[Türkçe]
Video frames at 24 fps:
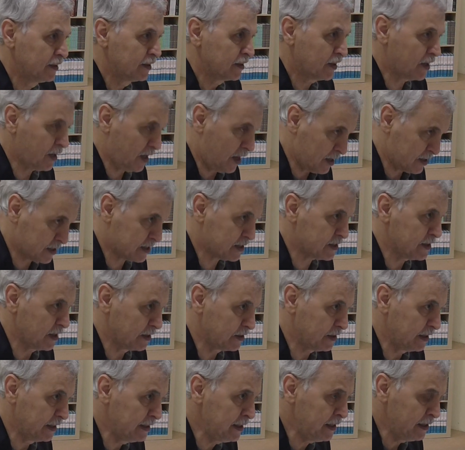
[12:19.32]
Hars
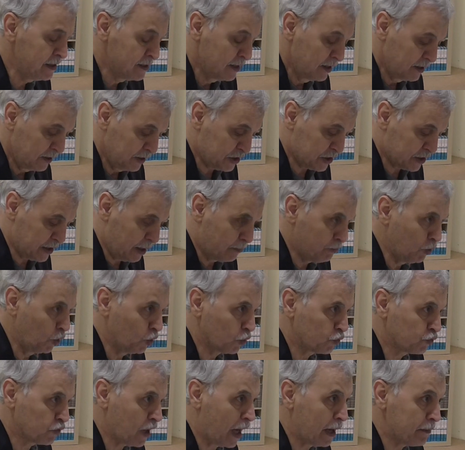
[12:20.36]
dediği işte
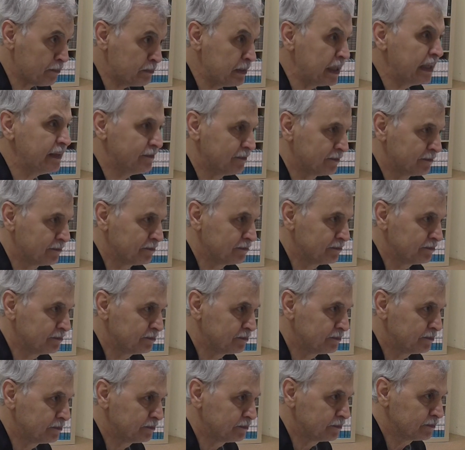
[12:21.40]
bu tahmin.
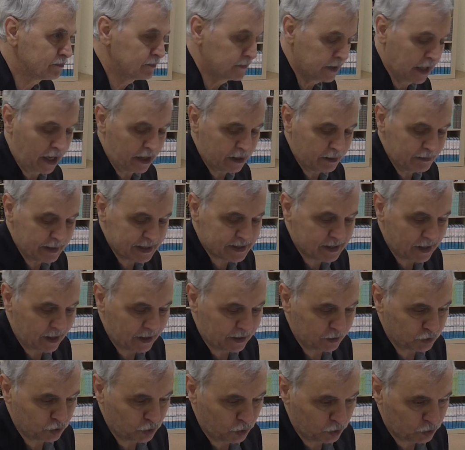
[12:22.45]
Yani
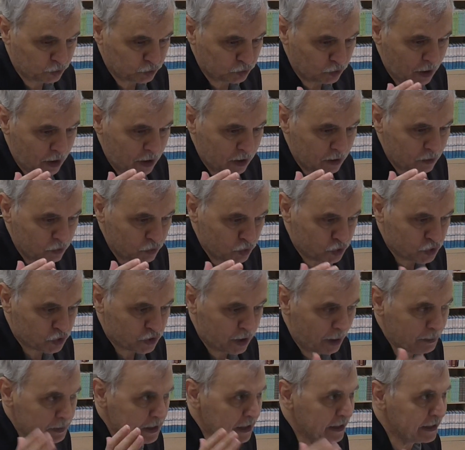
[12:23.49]
mesela diyor
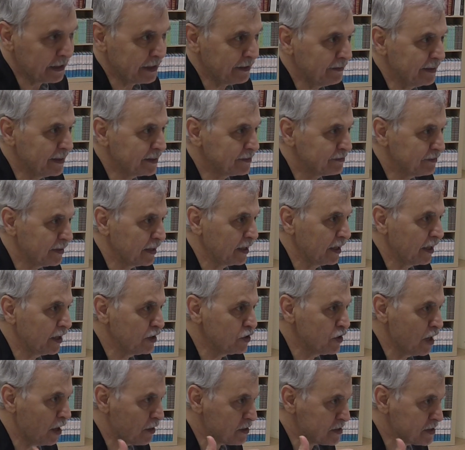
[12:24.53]
üçte birini ver veya
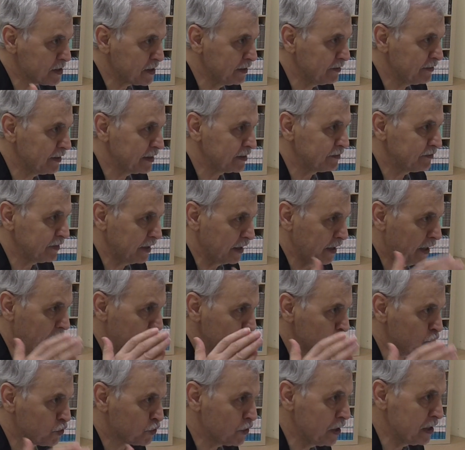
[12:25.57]
yarısını ver
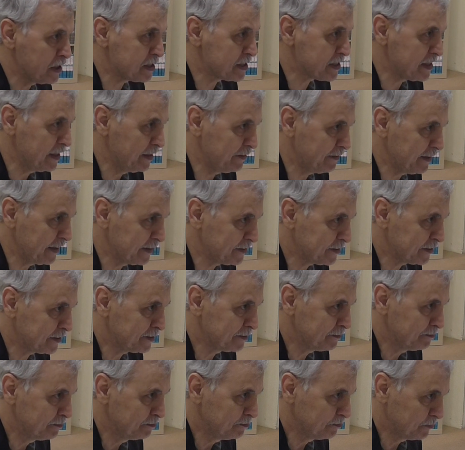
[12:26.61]
veya üçte ikisini ver.
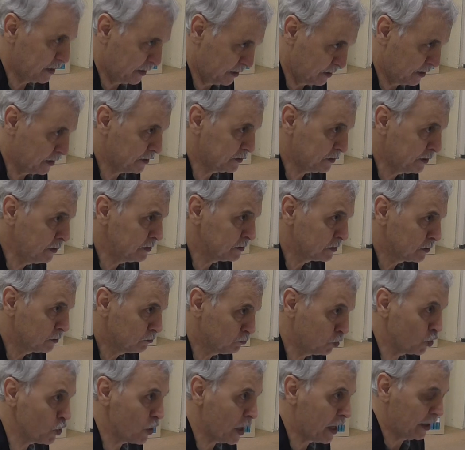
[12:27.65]
Anladın?
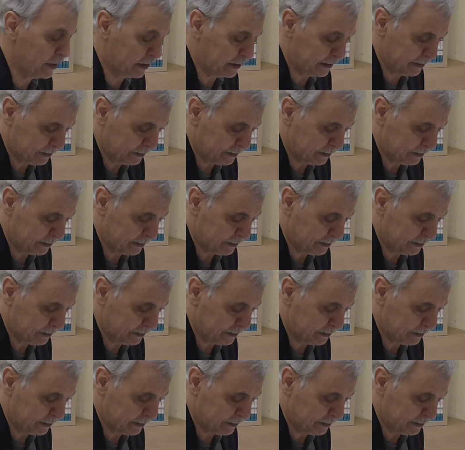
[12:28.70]
Bu yani.